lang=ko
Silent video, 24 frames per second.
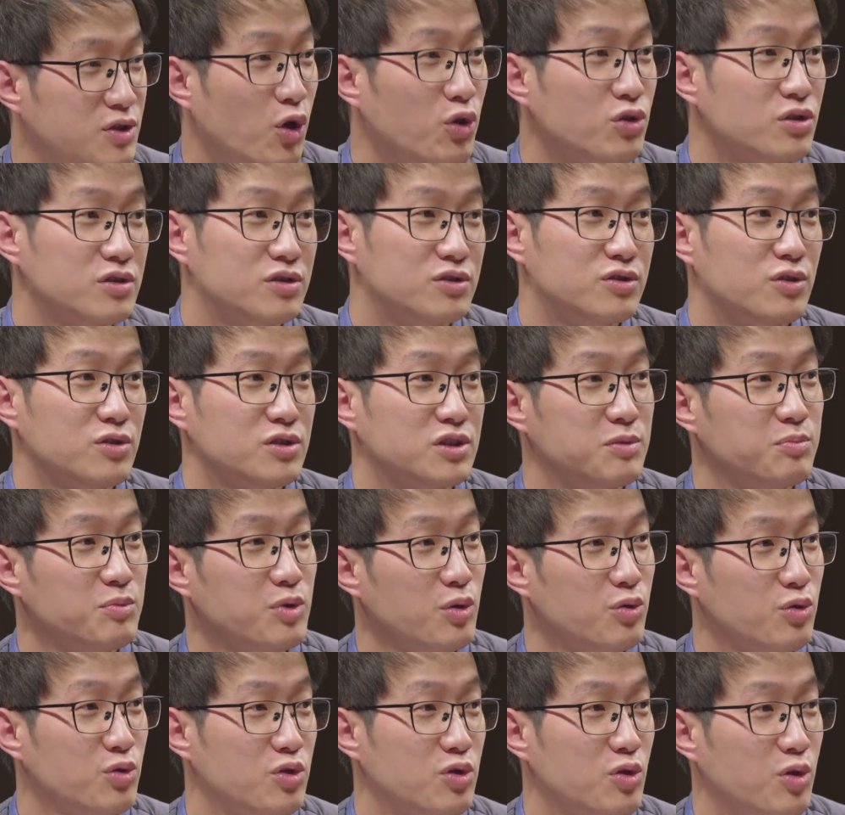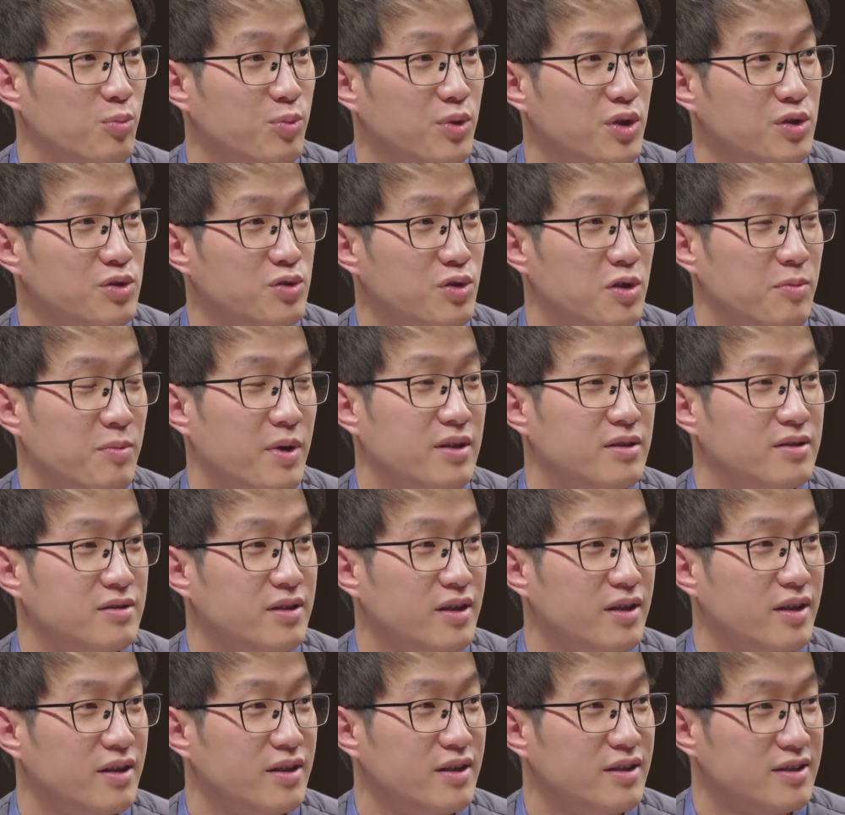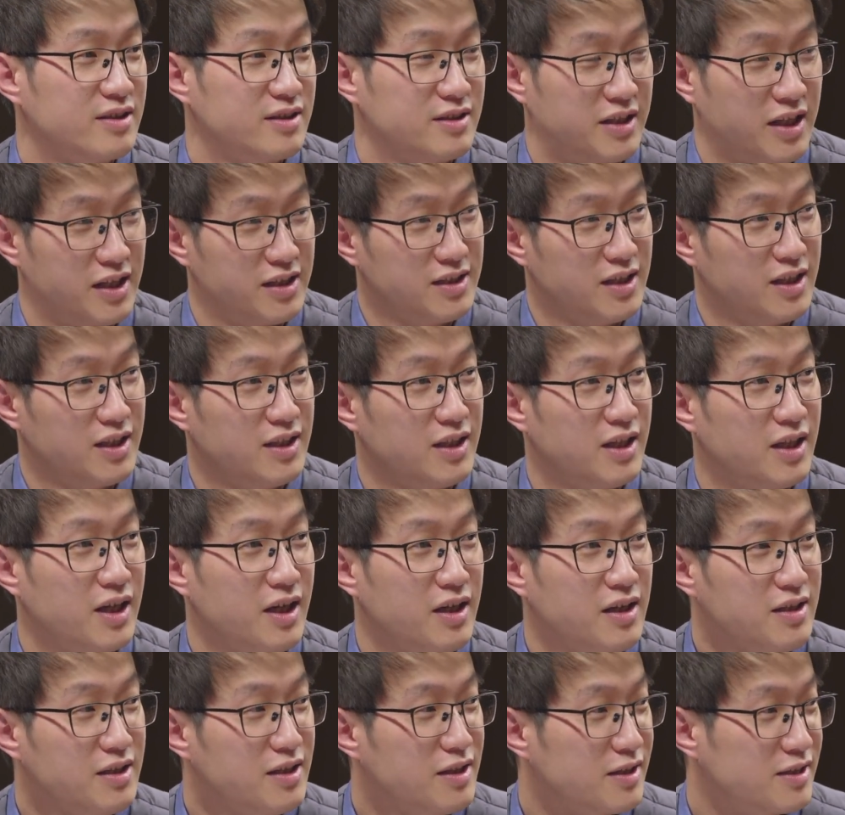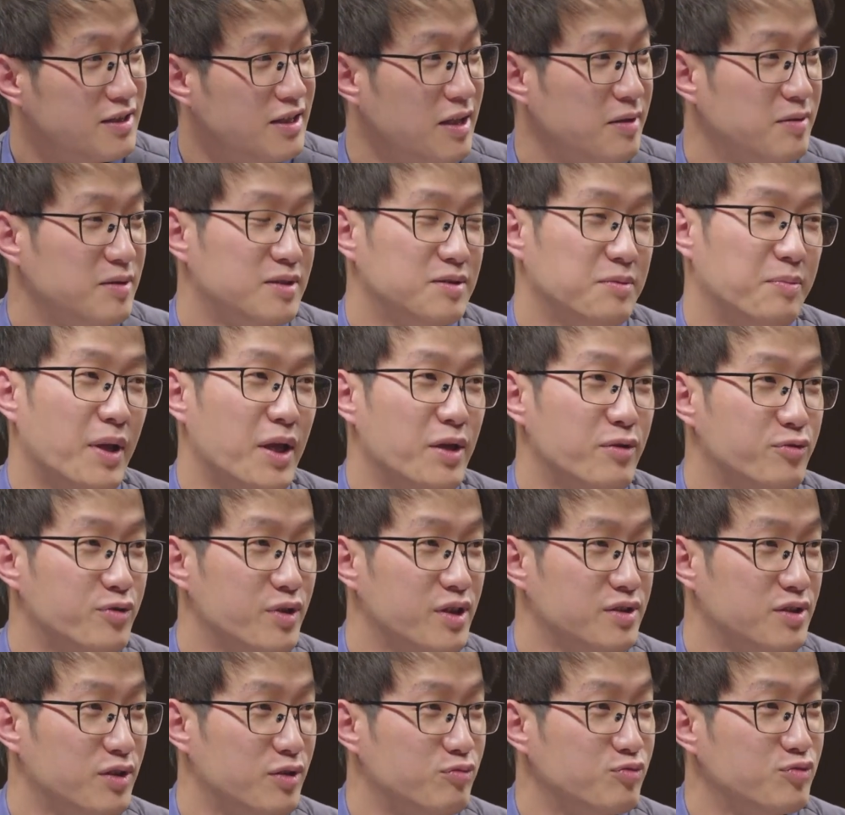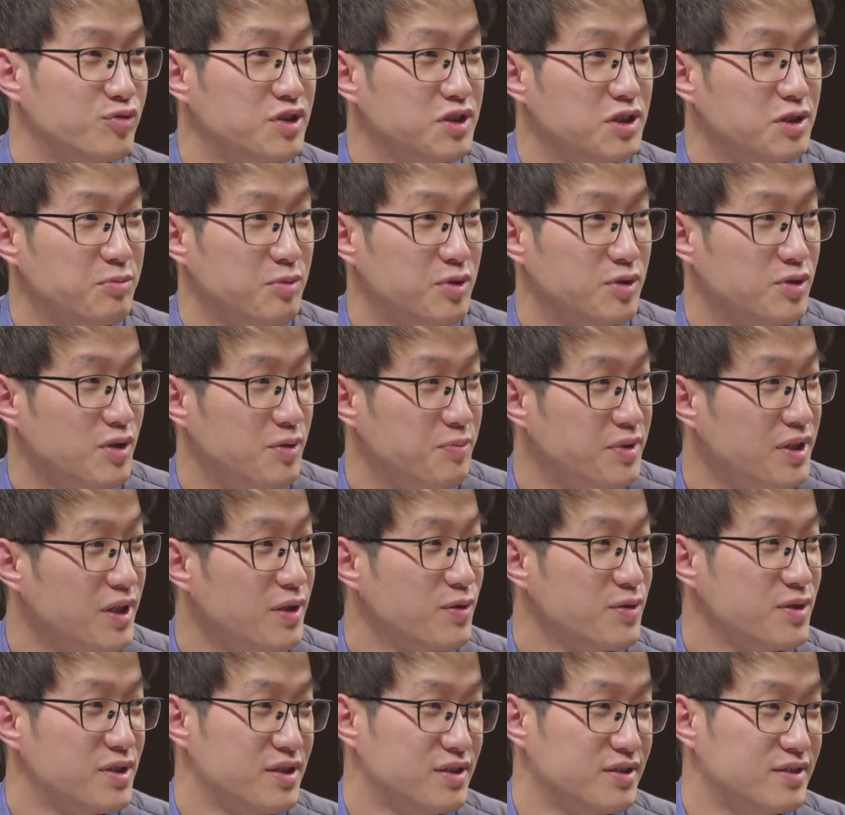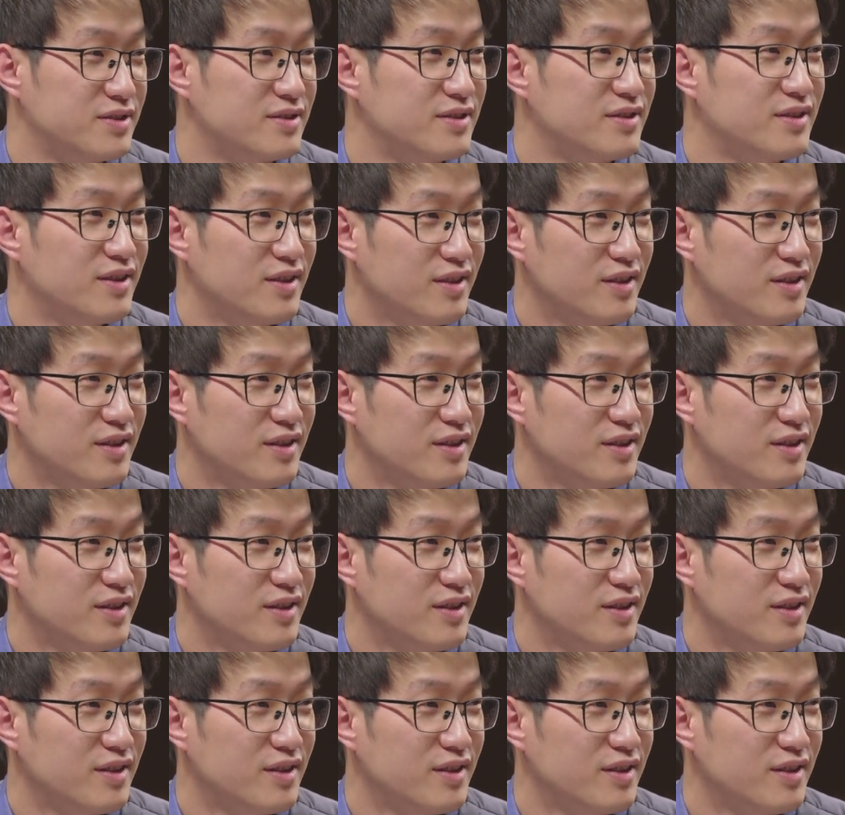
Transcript: 저는 그거를 10년도 넘게 전에 봤는데 그 대사 하나랑 그다음 그 배 위에서 움직이면서 피아노 치는 피아노